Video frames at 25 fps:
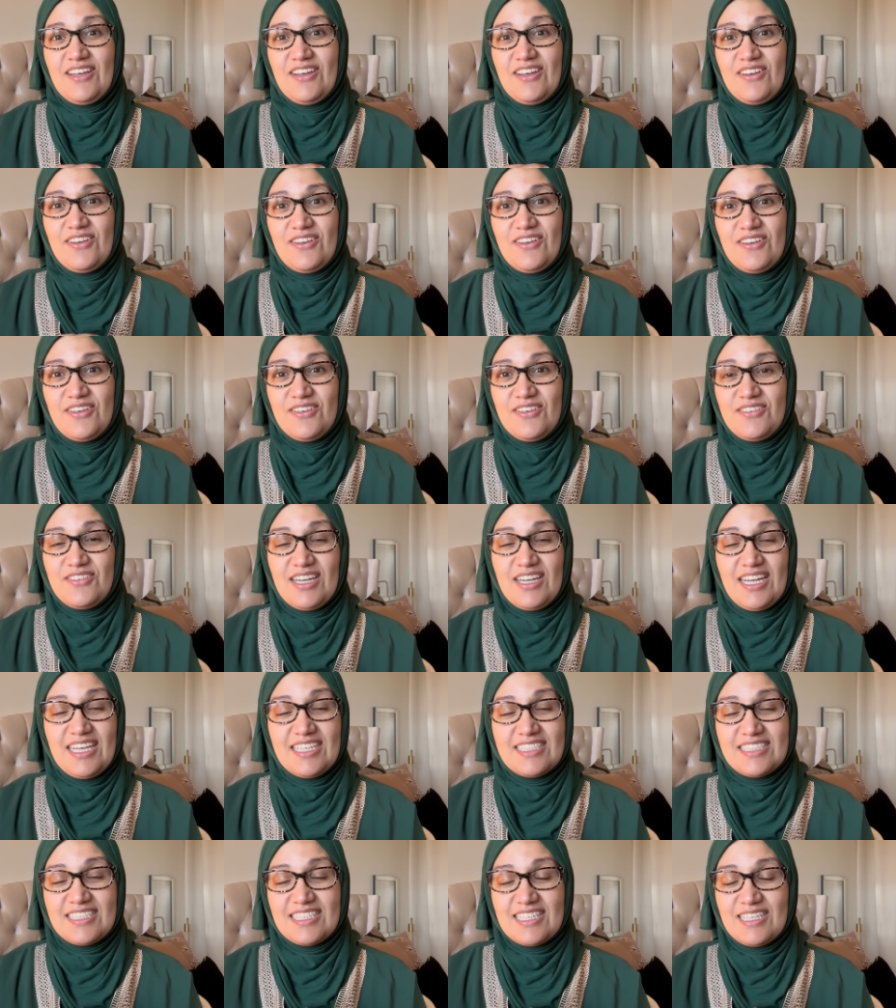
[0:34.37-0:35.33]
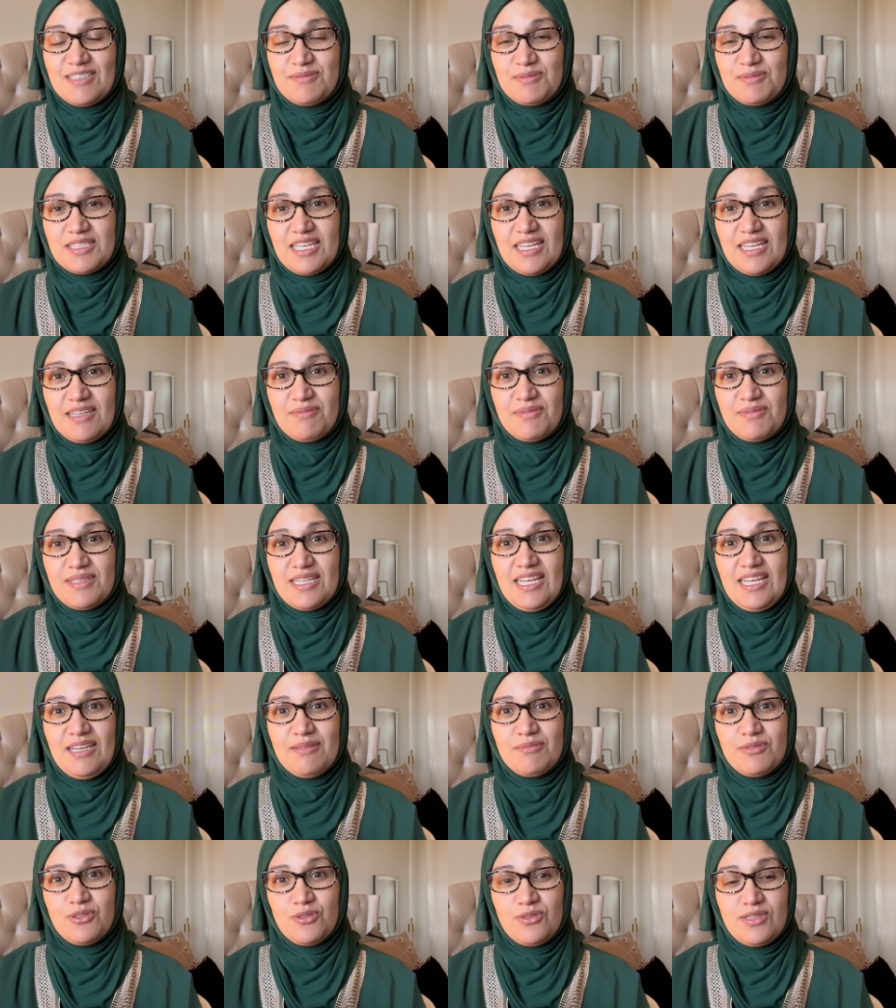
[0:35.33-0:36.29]
Euh, voilà, c'est comme ça. Mais
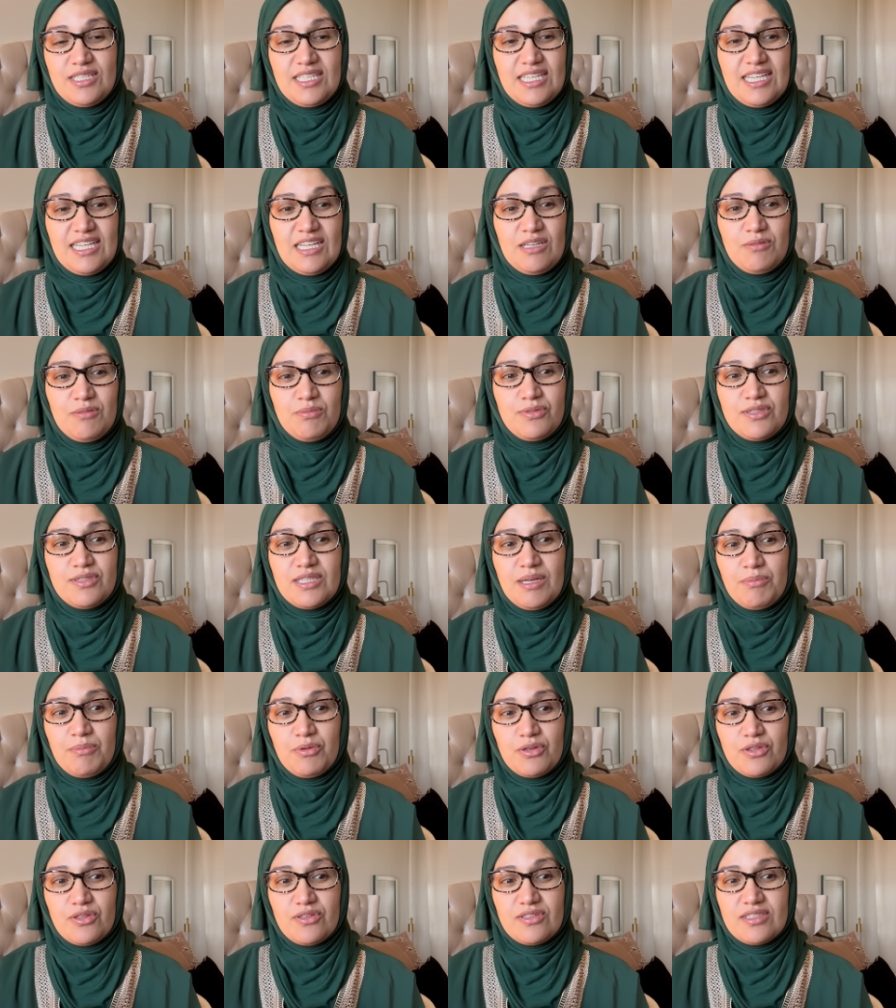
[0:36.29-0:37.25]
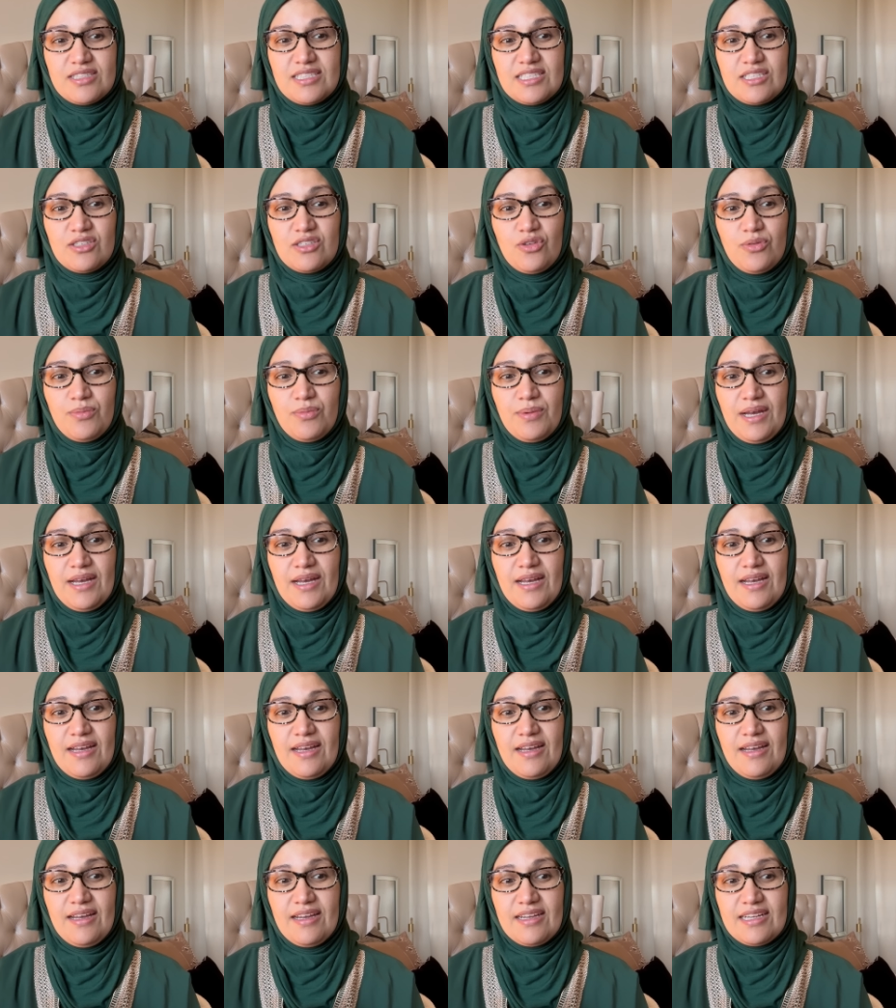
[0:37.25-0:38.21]
le plus important, c'est que,
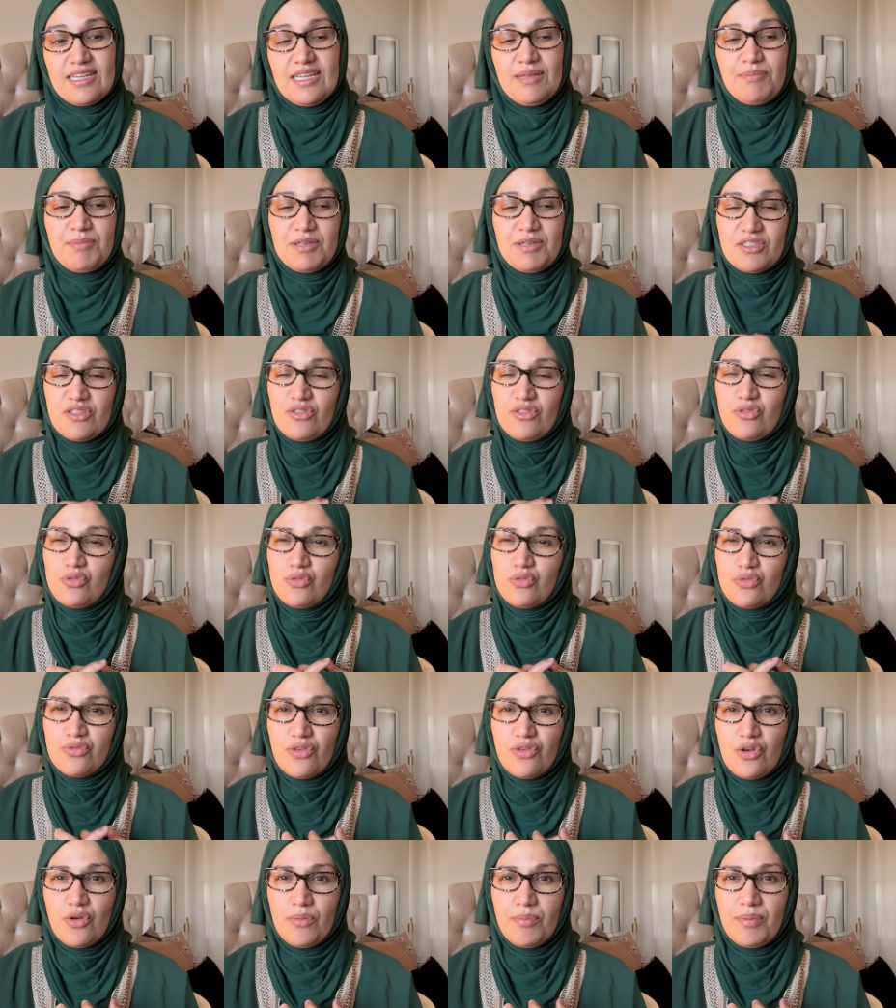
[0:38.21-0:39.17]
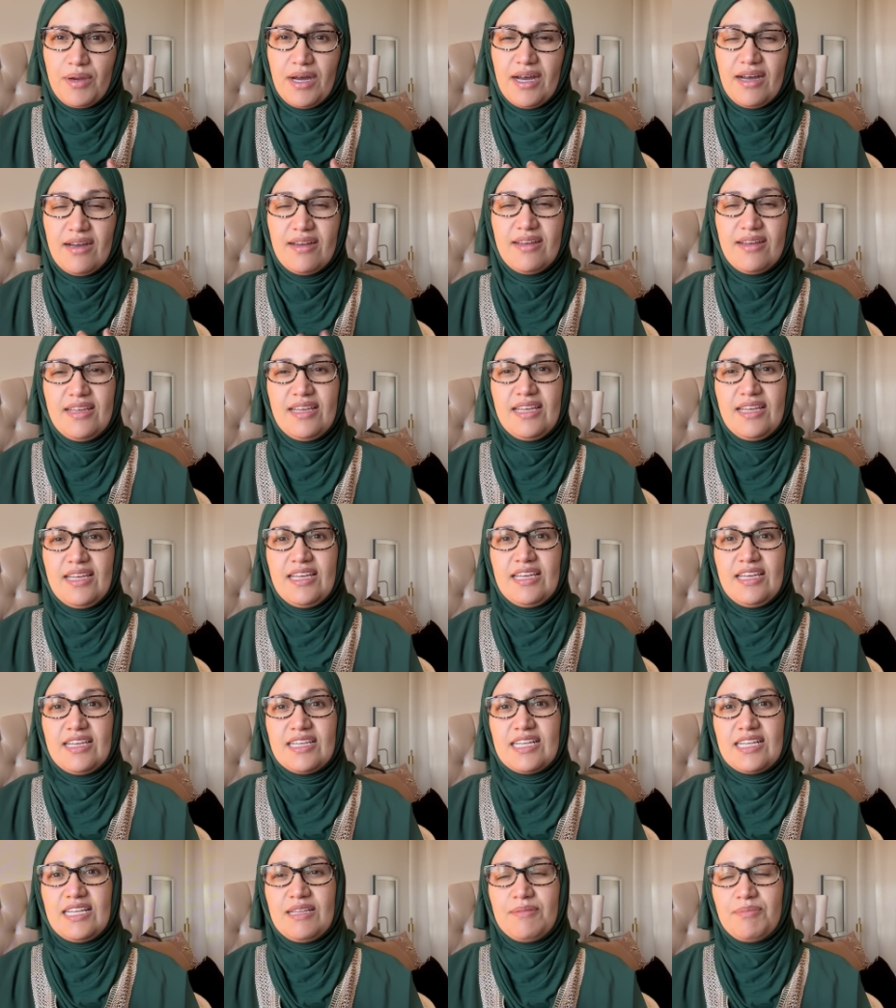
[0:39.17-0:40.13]
ben, que les personnes ne souffrent pas,
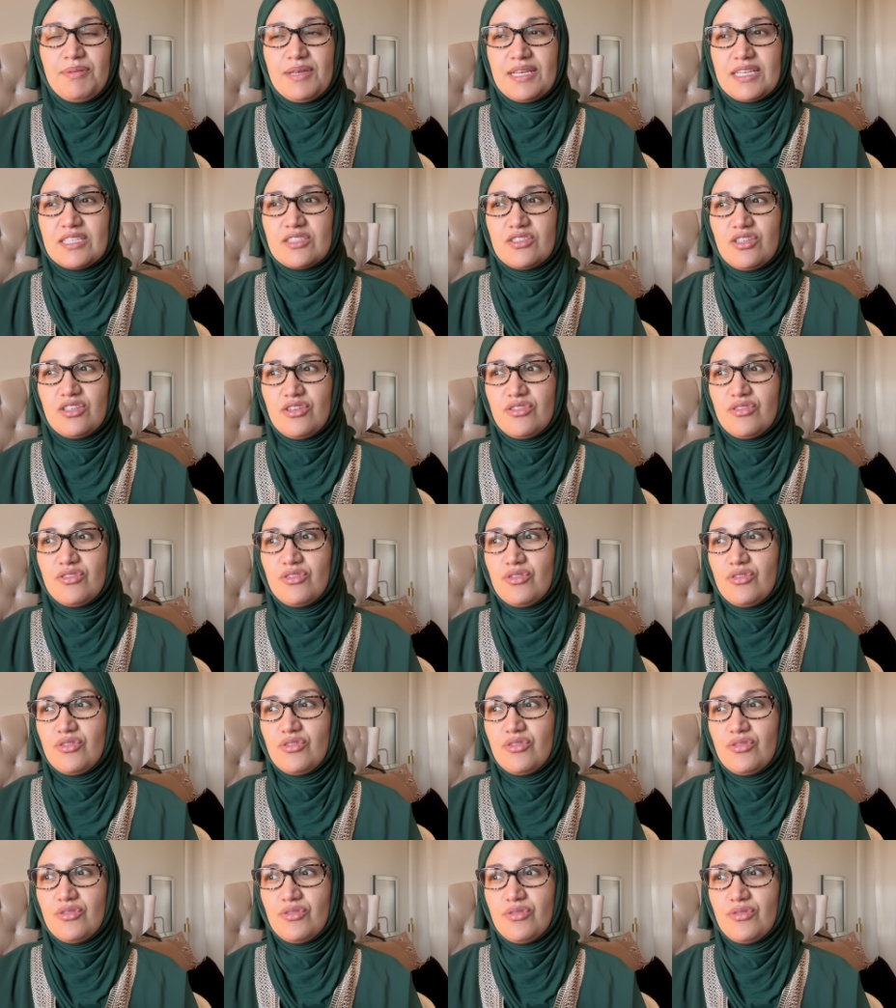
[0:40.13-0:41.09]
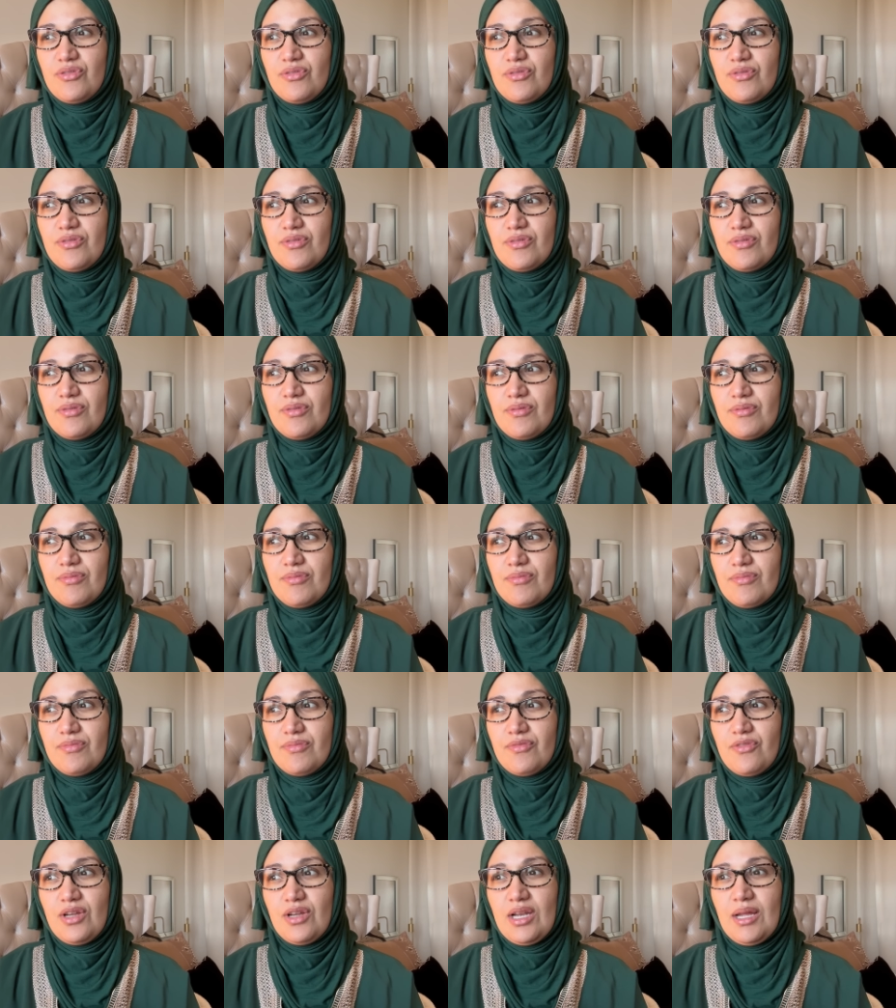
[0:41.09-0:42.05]
que les personnes euh,
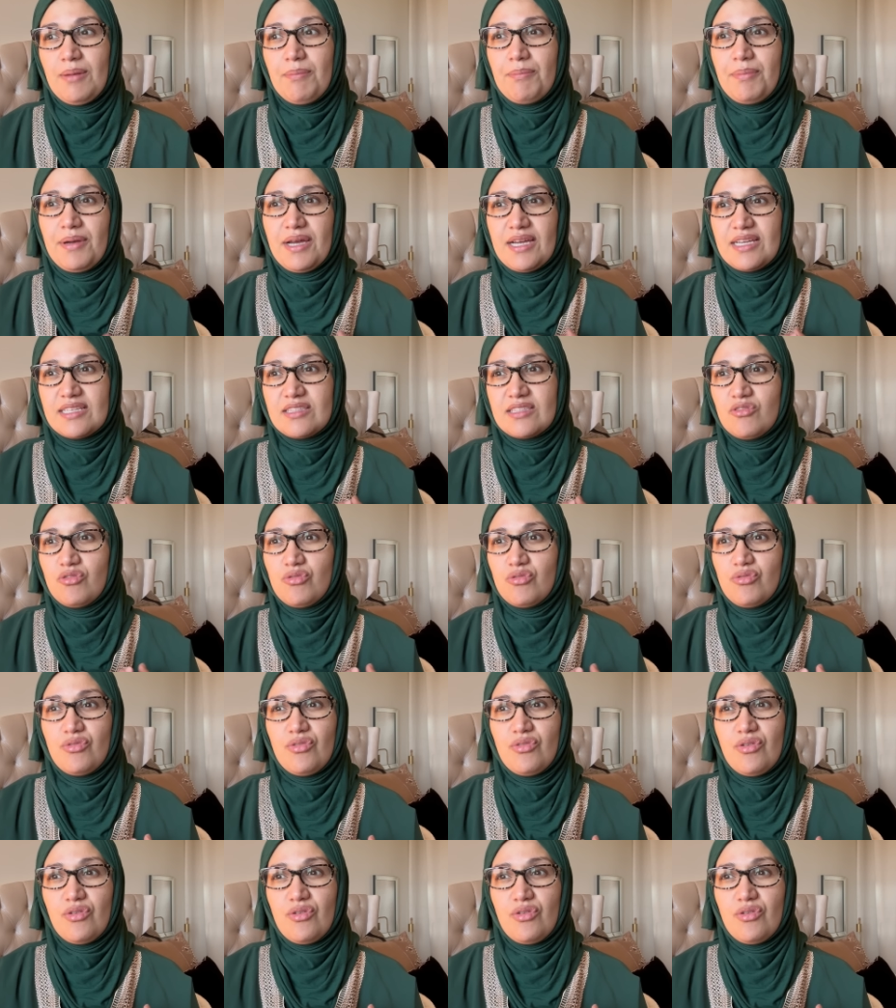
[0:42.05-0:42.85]
voilà, partent